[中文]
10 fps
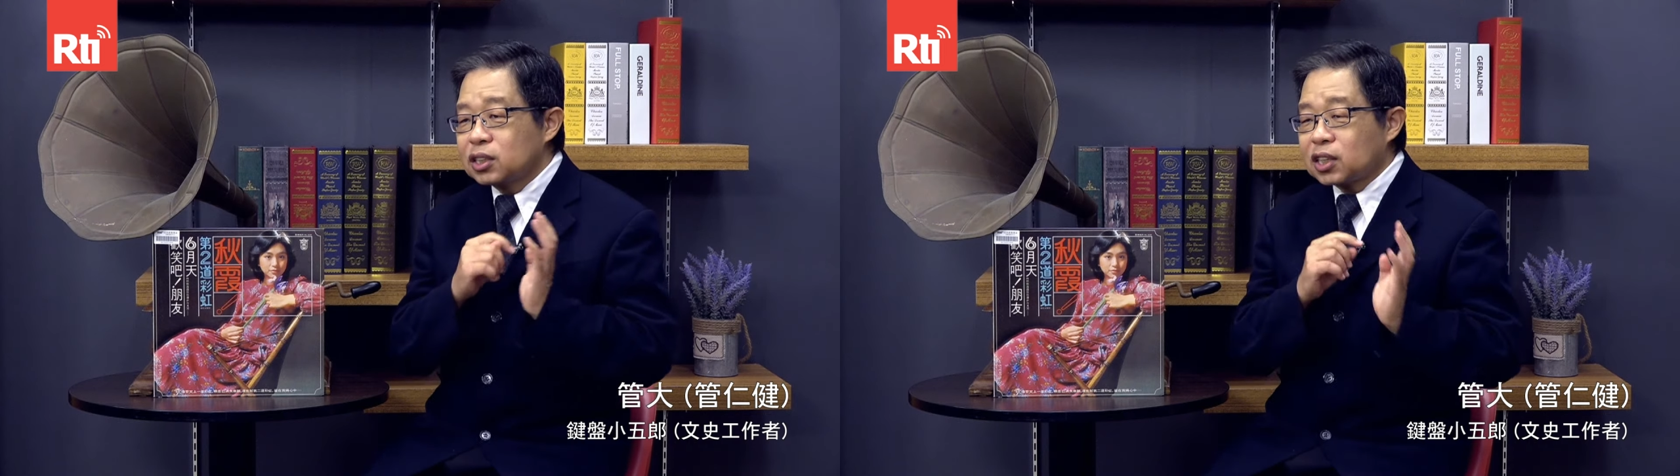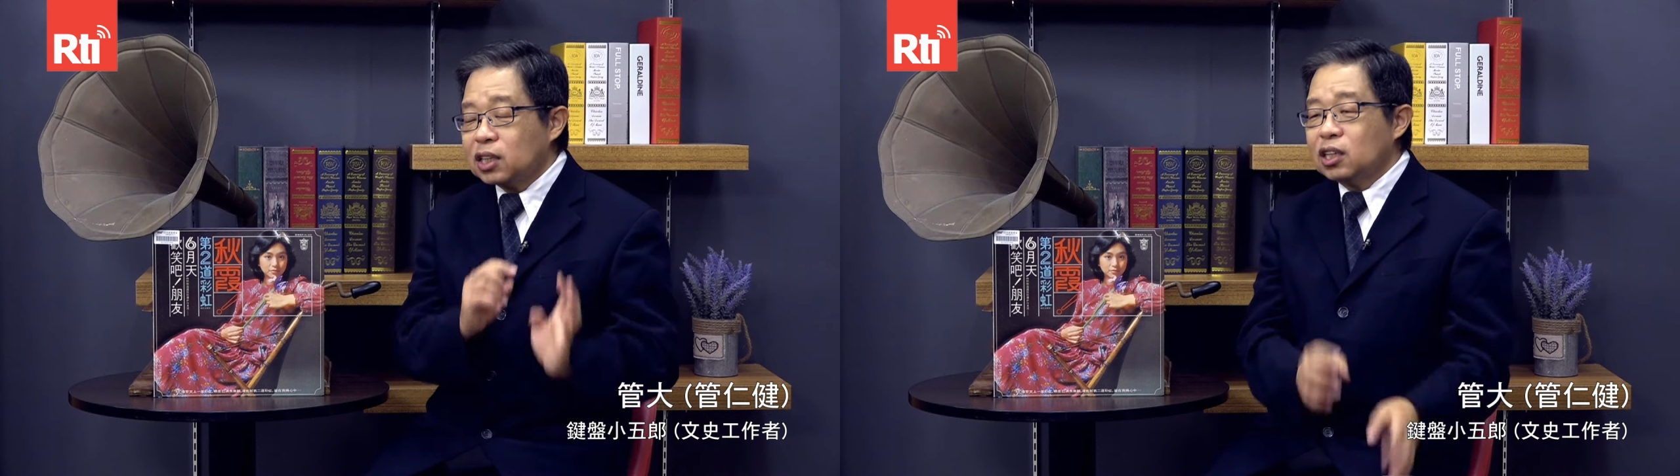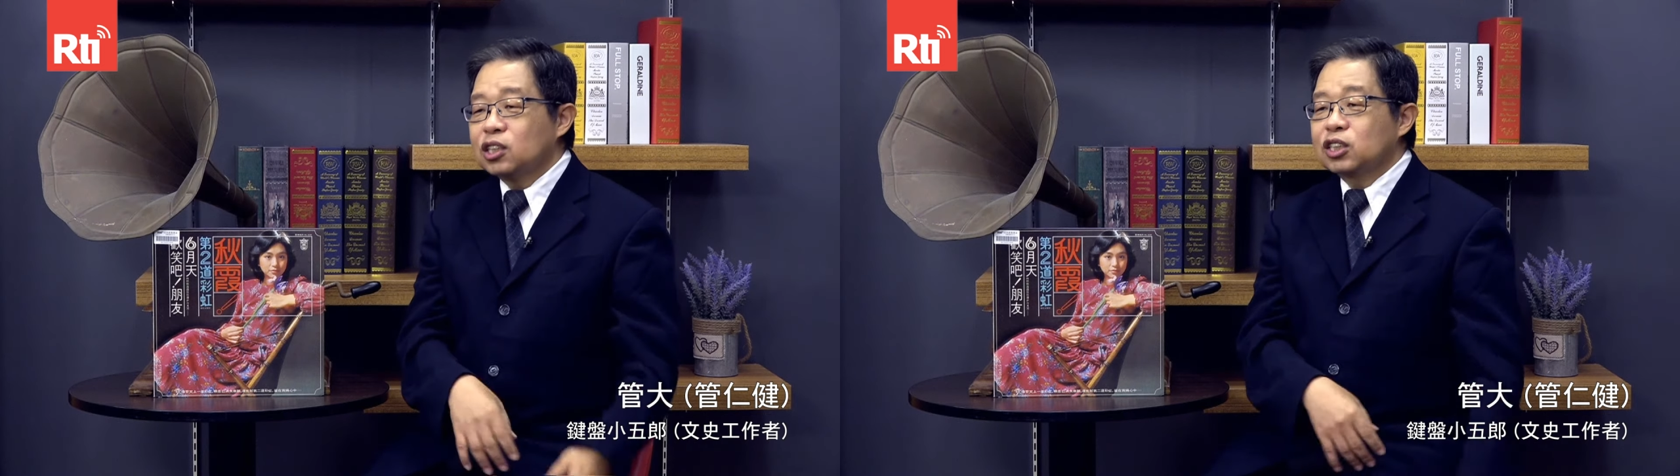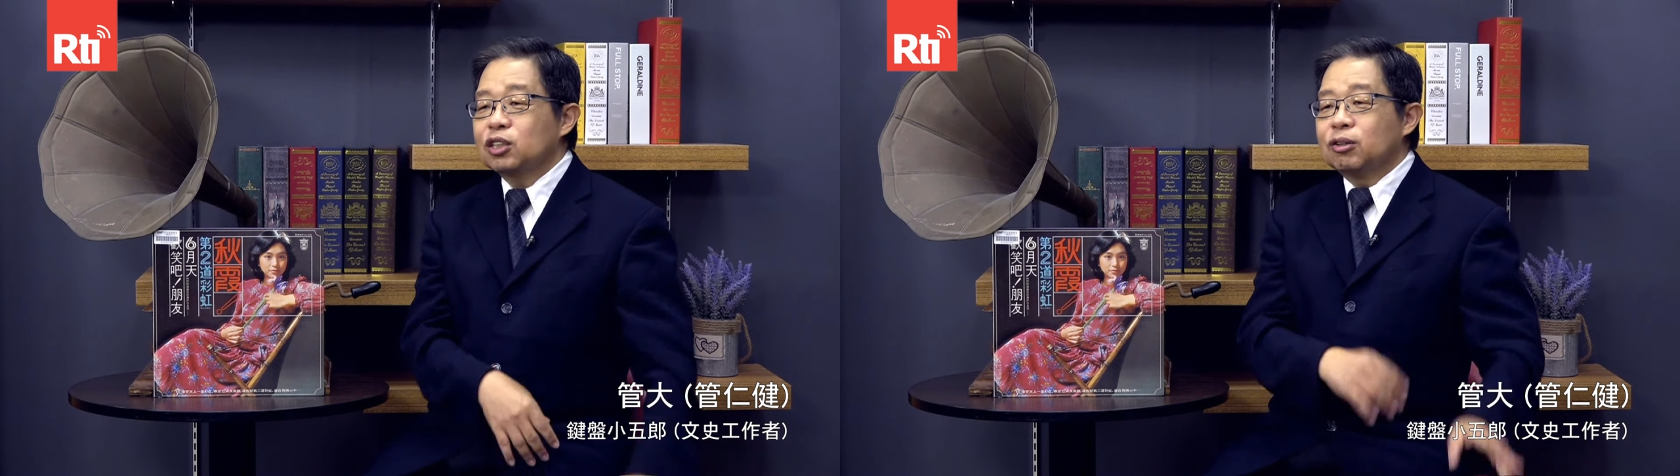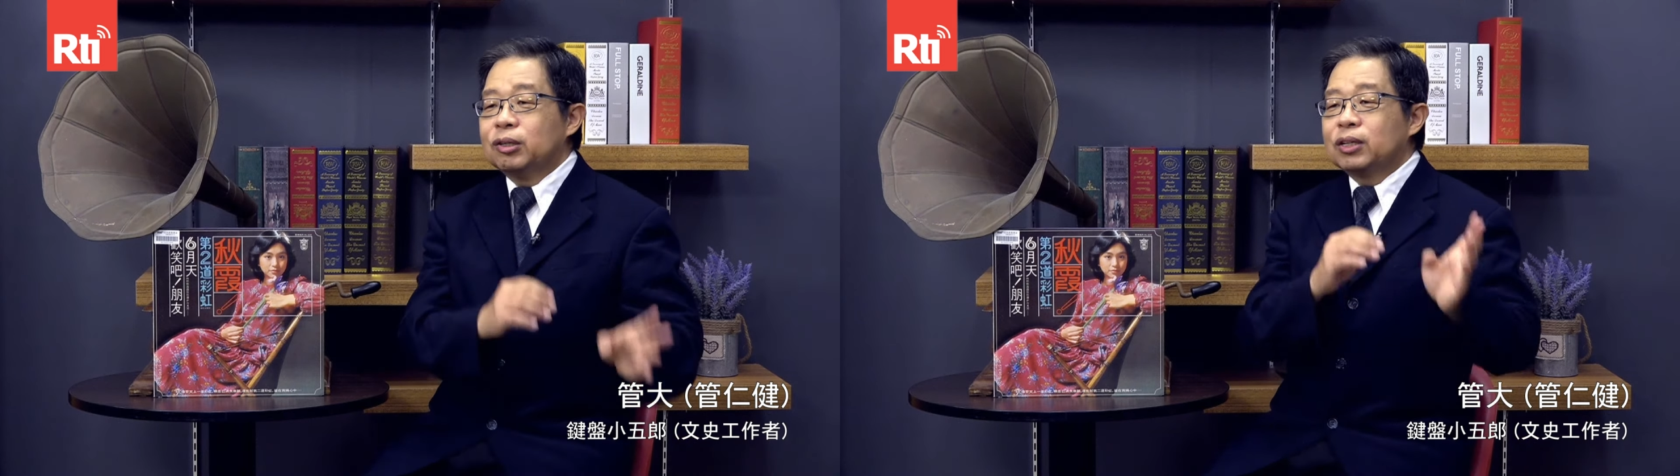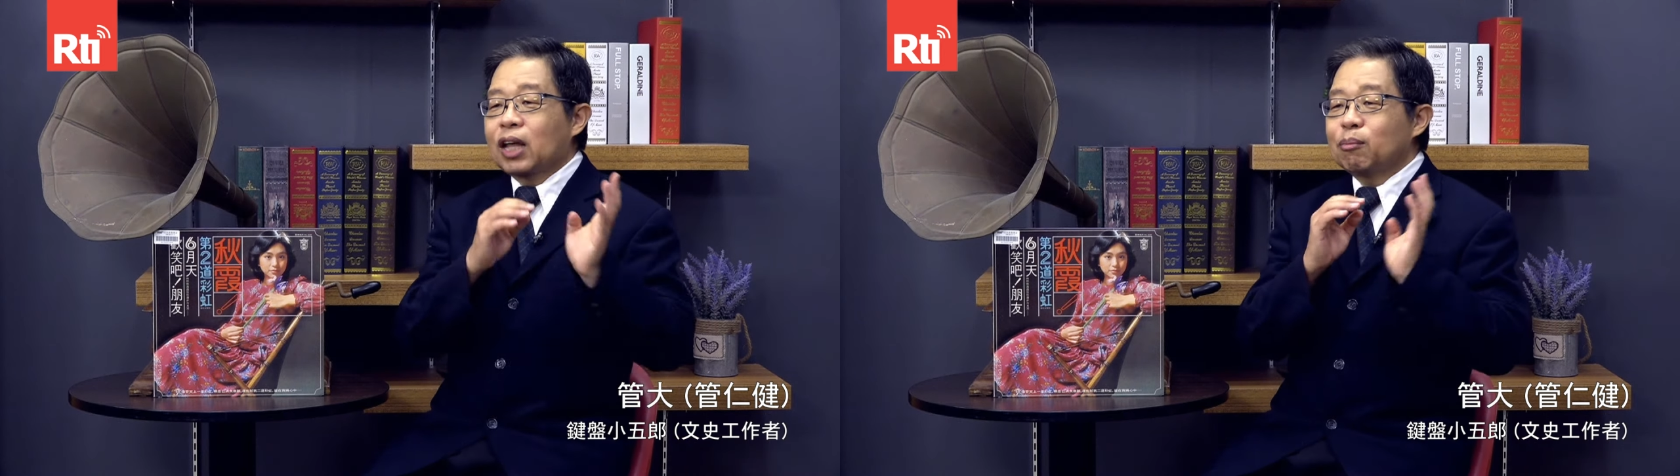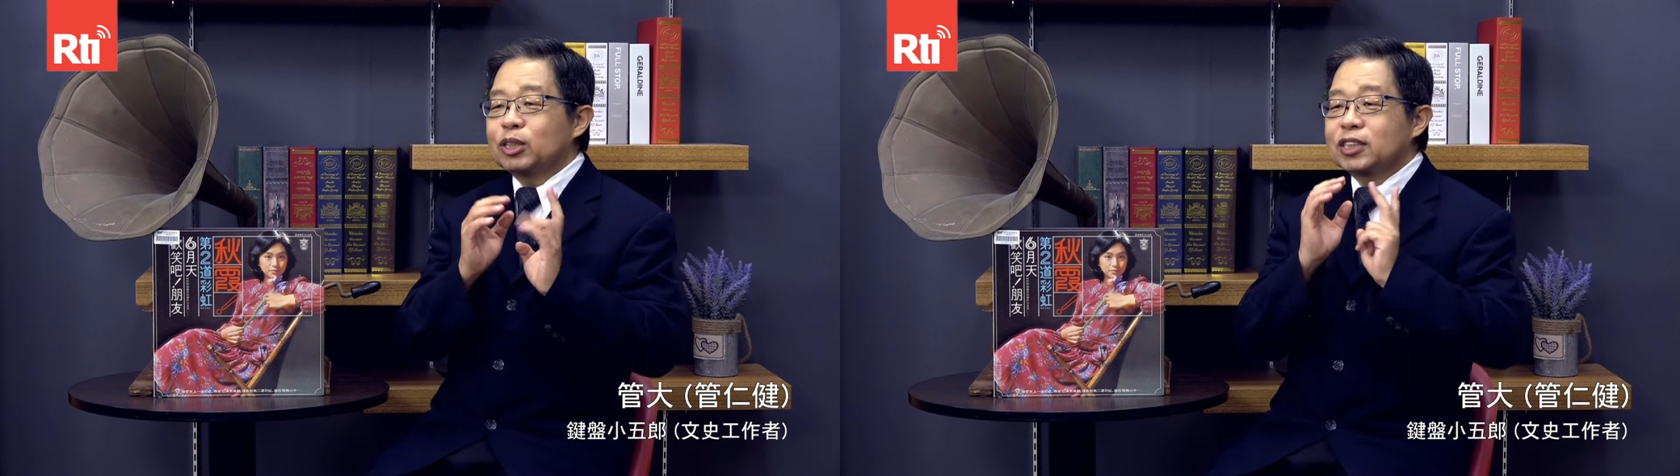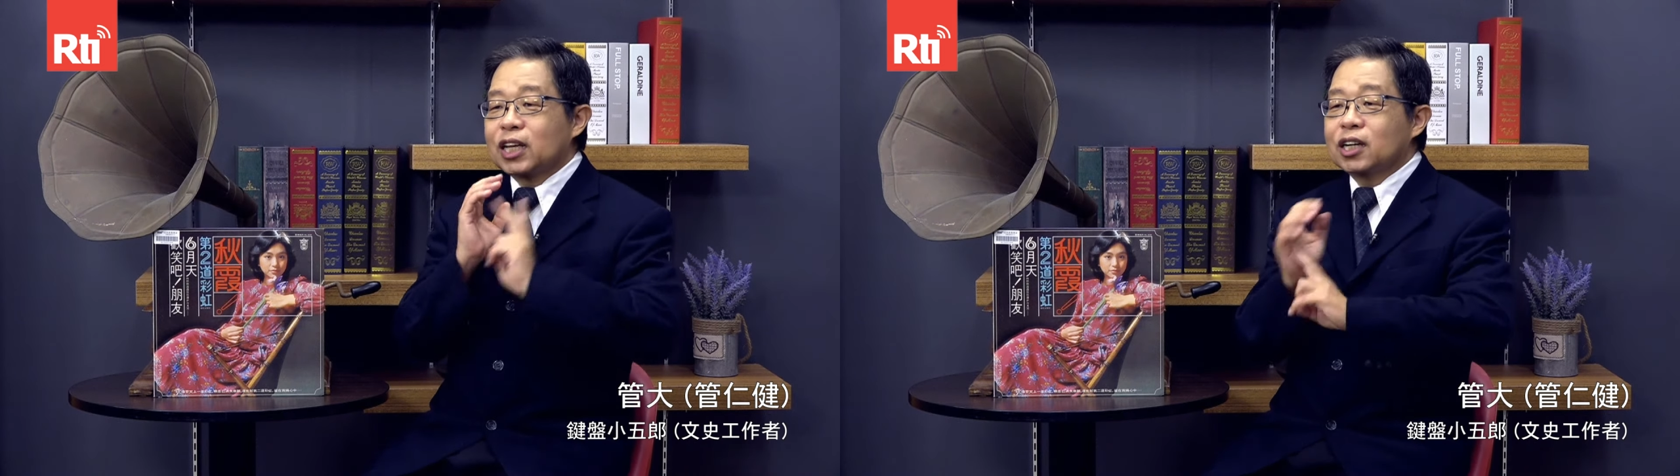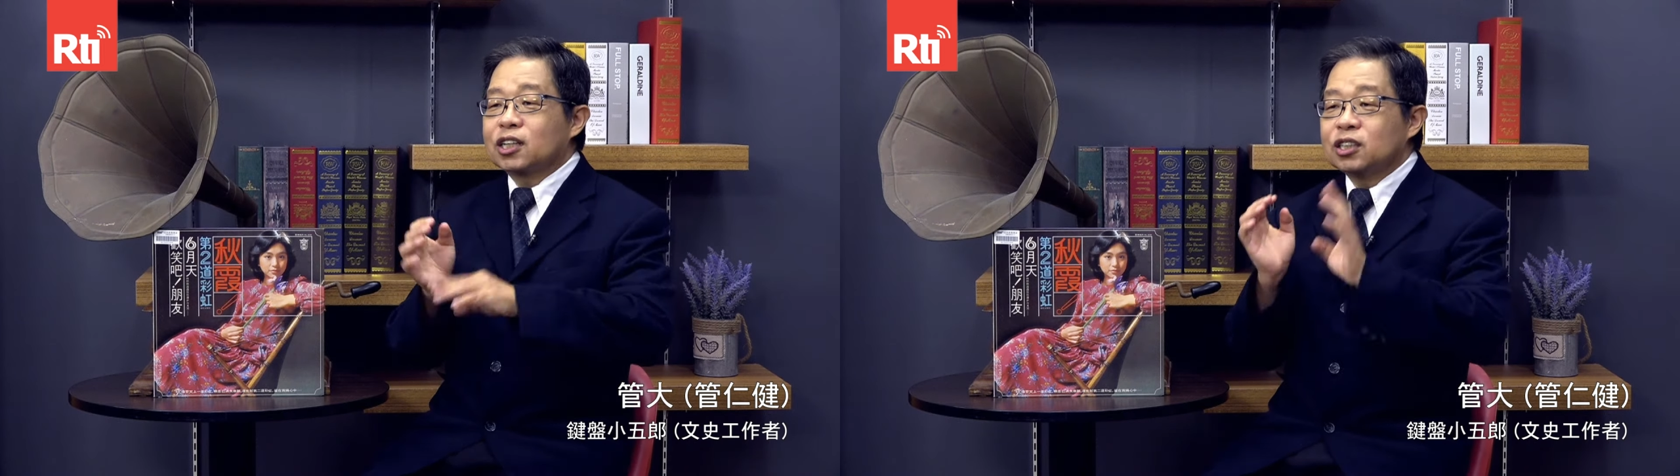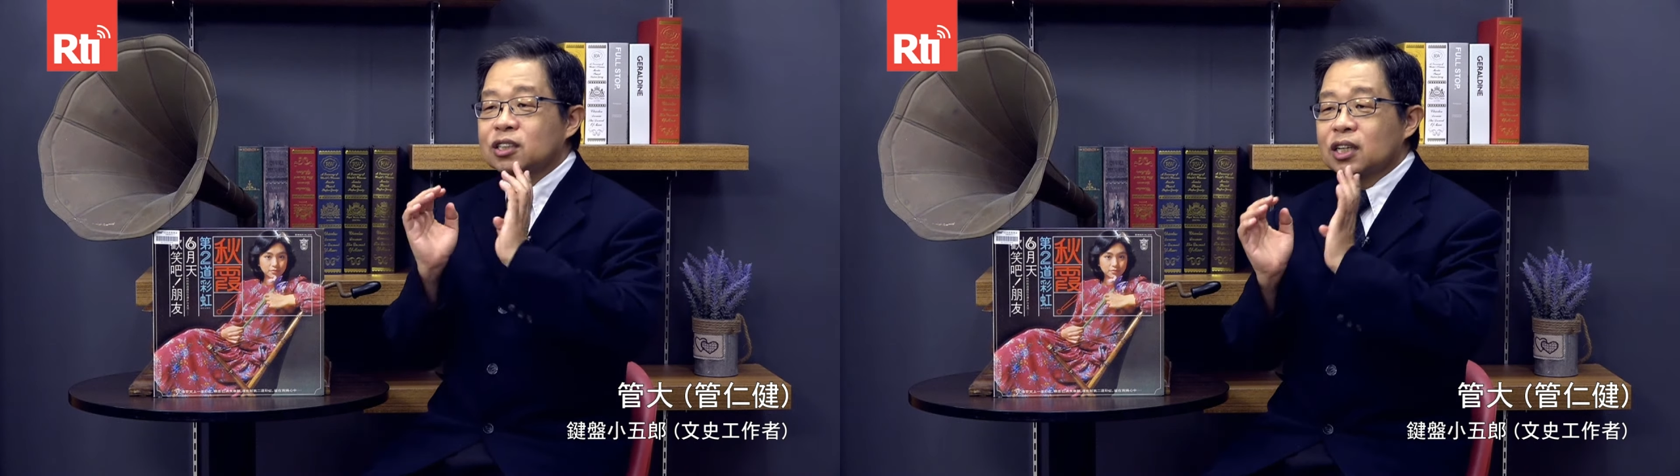三年之后，他们三个人